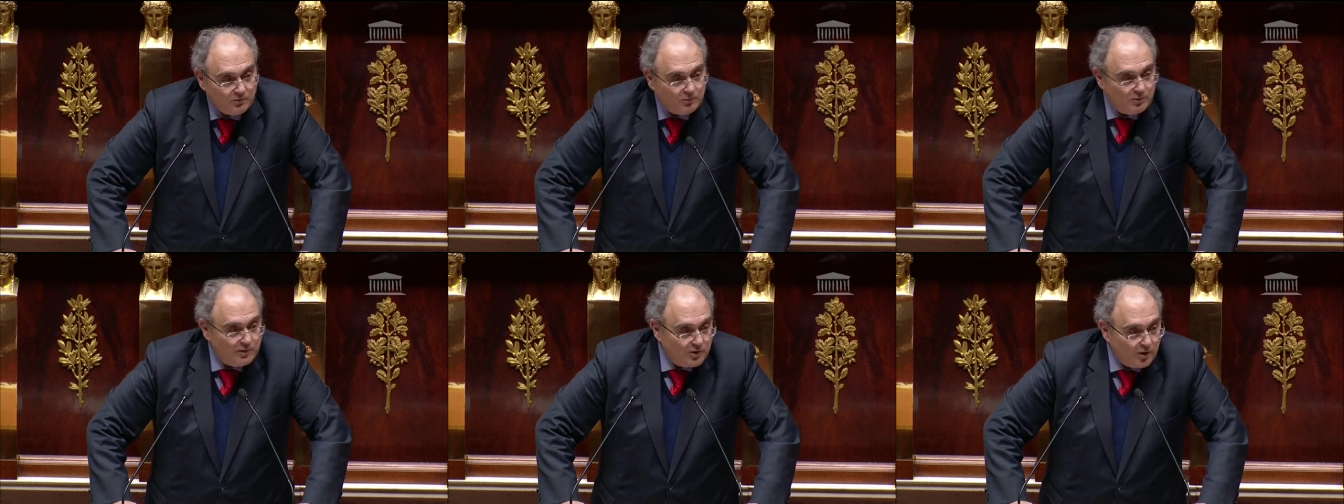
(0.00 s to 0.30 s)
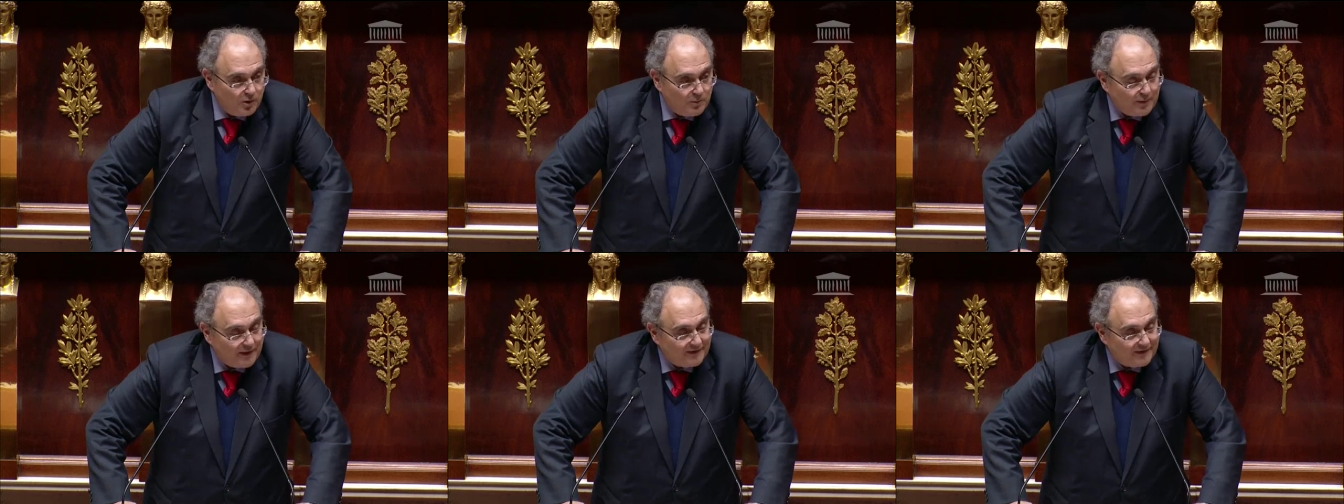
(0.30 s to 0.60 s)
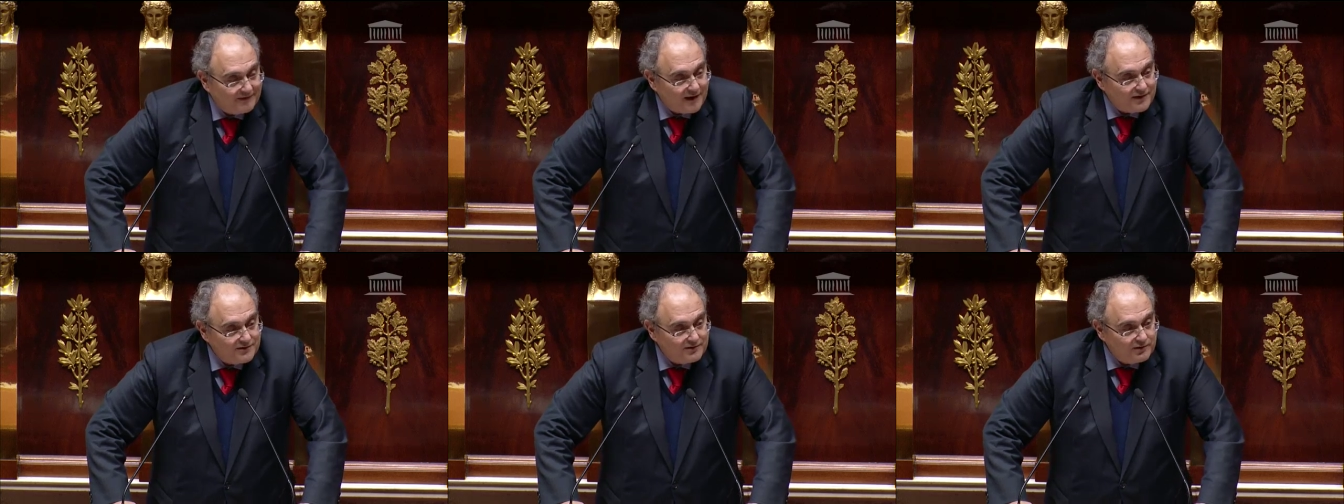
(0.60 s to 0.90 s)
Oublions au
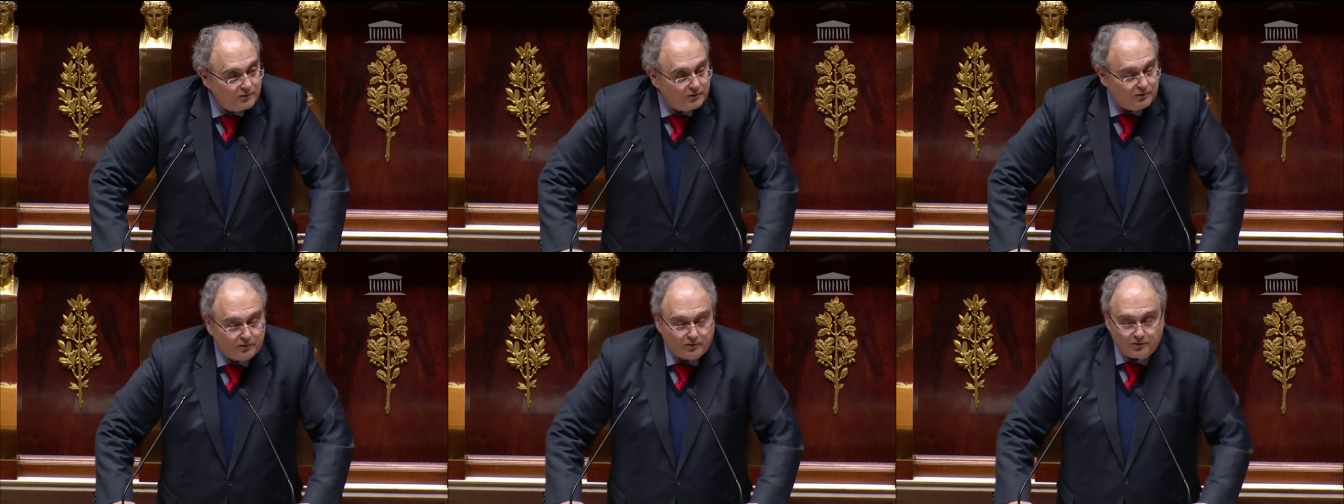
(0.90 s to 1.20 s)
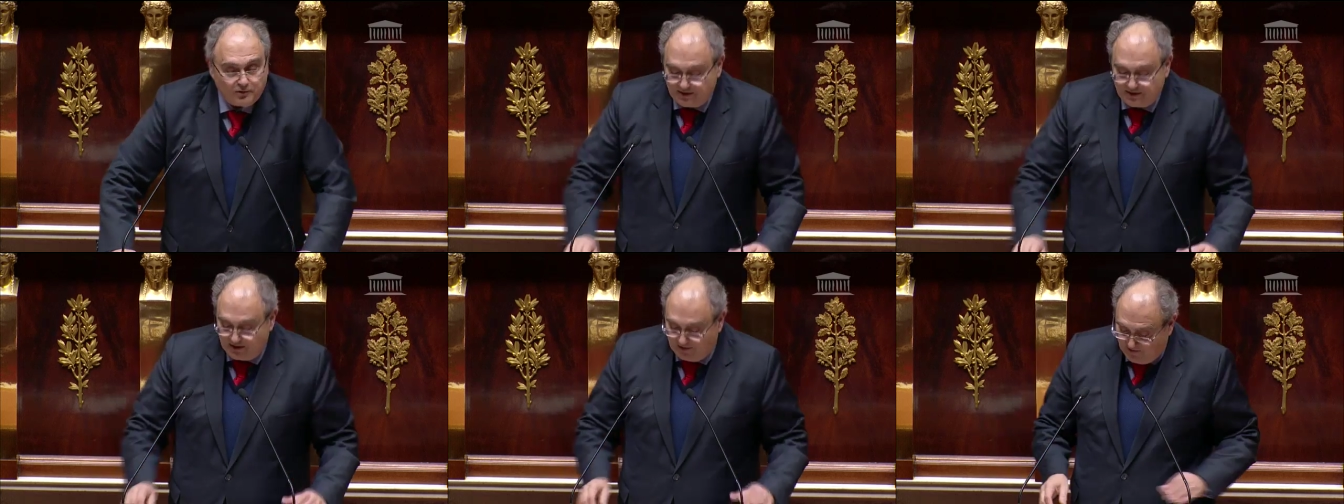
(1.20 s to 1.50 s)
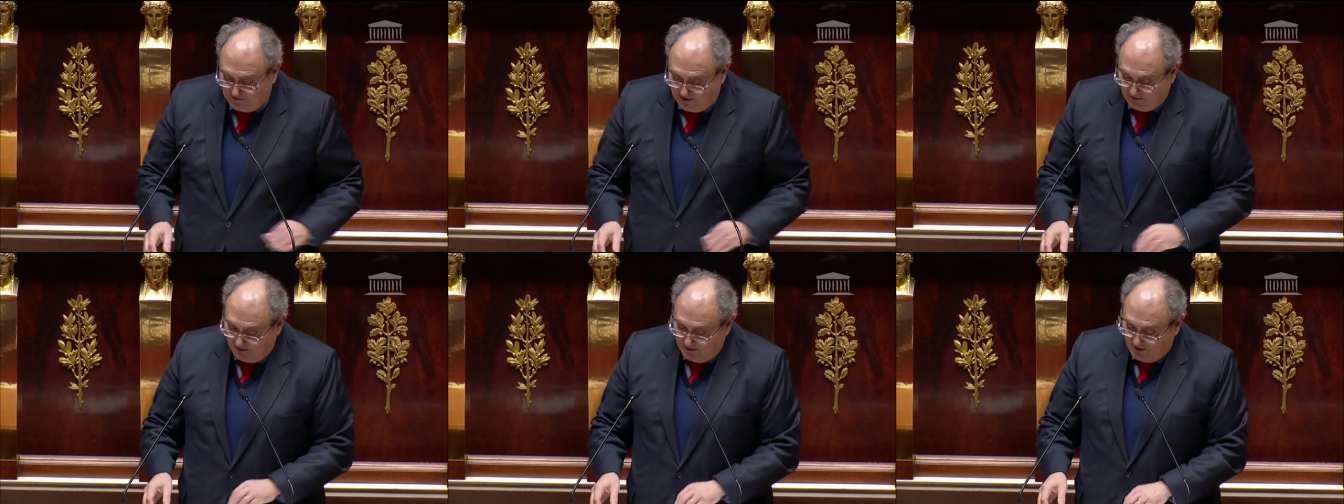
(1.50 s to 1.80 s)
passage d'ailleurs que le Code
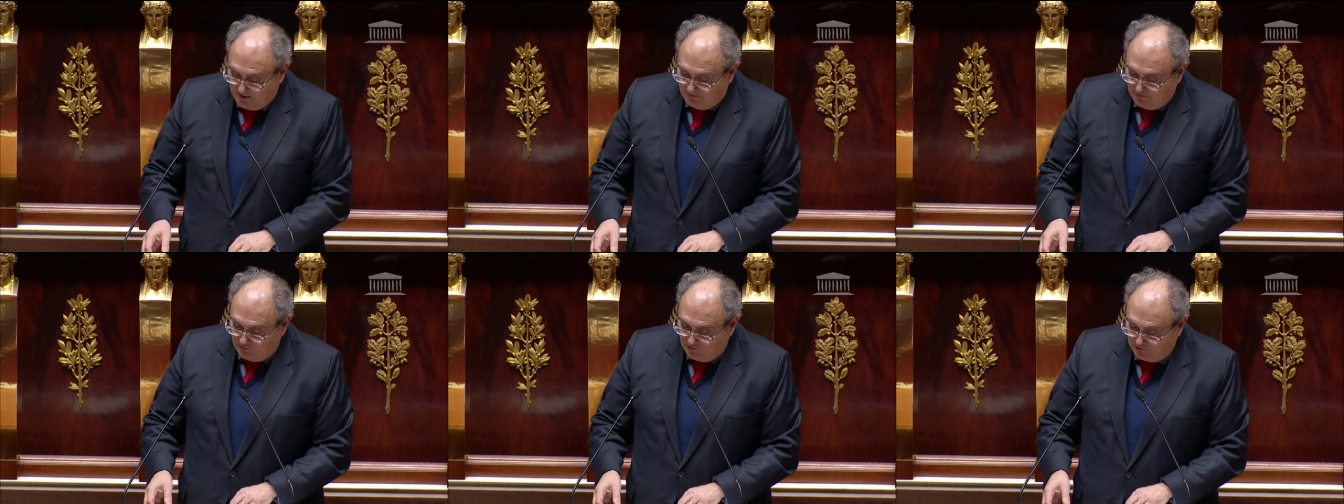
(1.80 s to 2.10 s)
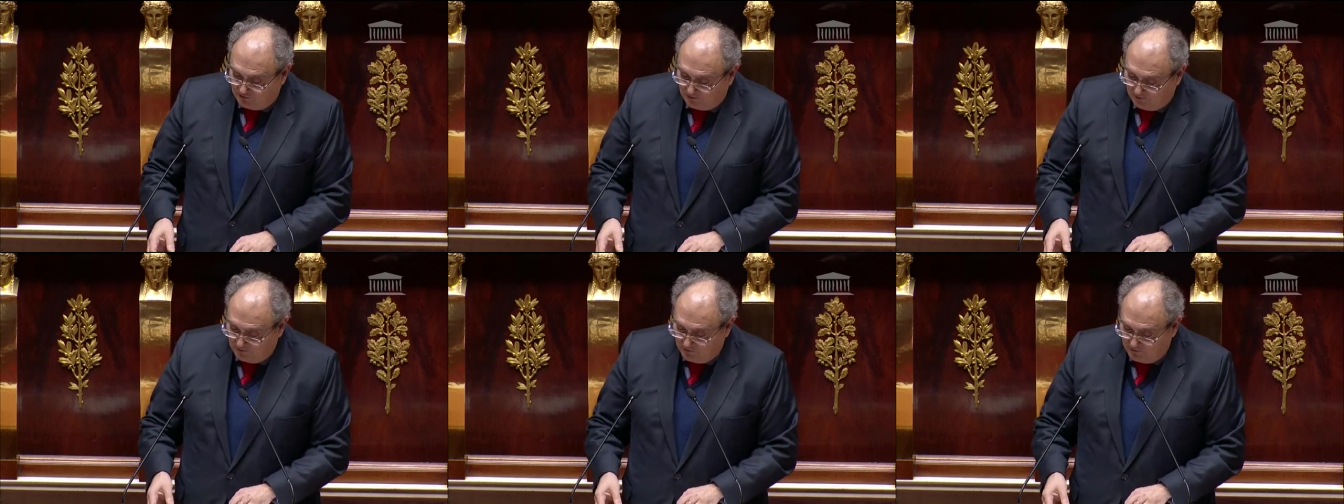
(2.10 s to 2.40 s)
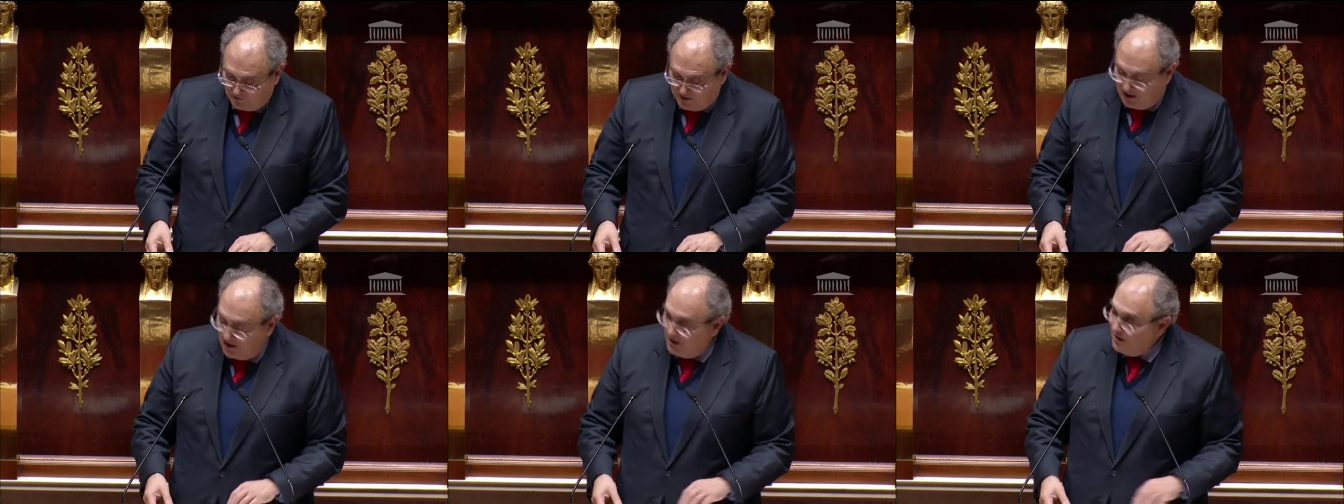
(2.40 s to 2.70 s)
civil, me
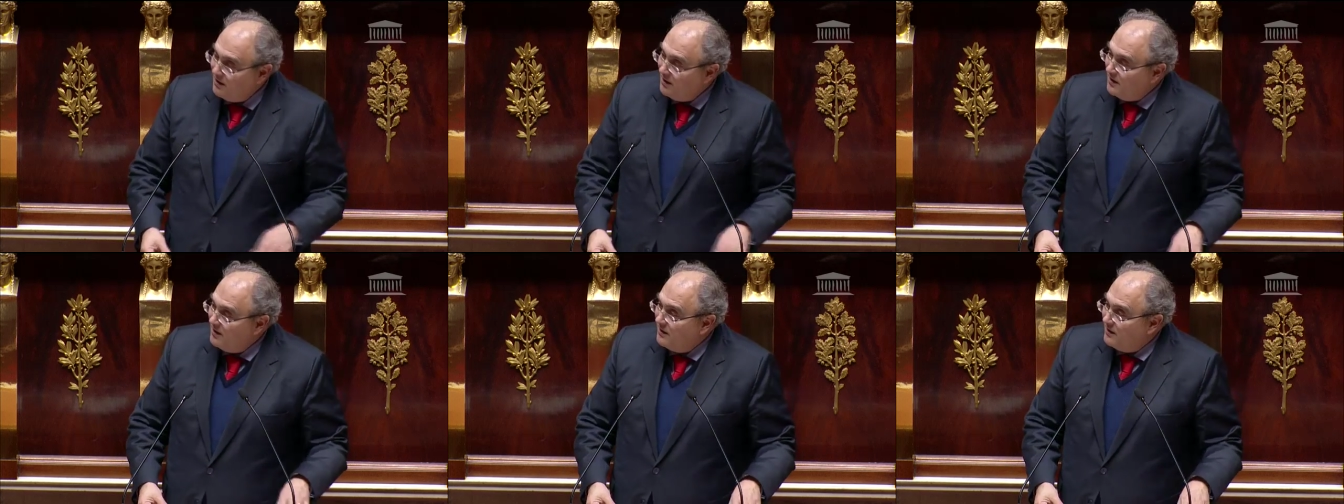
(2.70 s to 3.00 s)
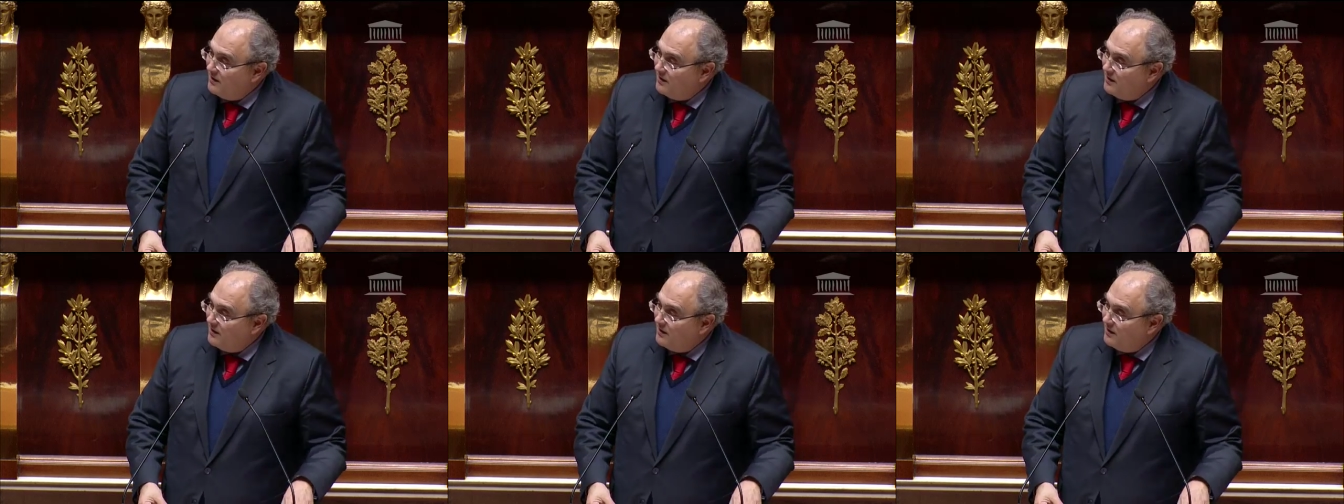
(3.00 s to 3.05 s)
semble-t-il,